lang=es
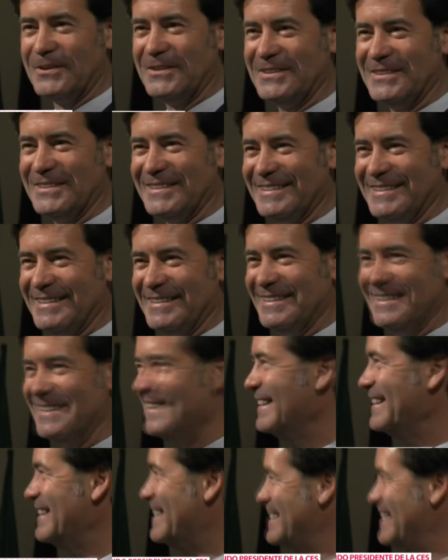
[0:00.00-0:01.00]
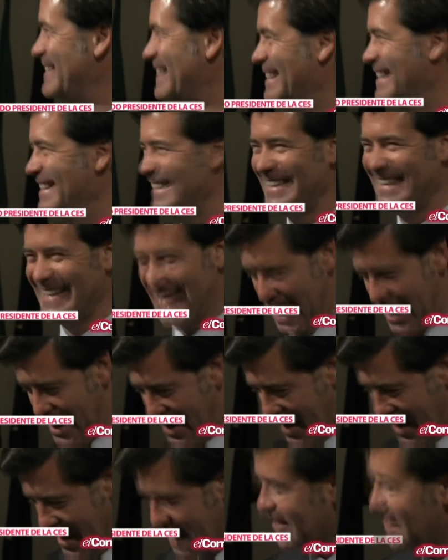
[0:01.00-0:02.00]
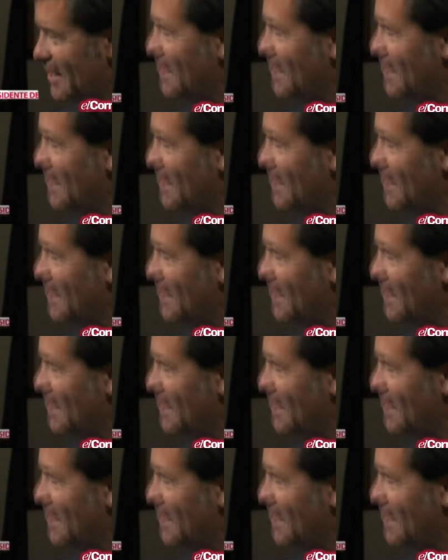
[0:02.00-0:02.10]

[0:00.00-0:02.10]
Rural del Sur. El empresario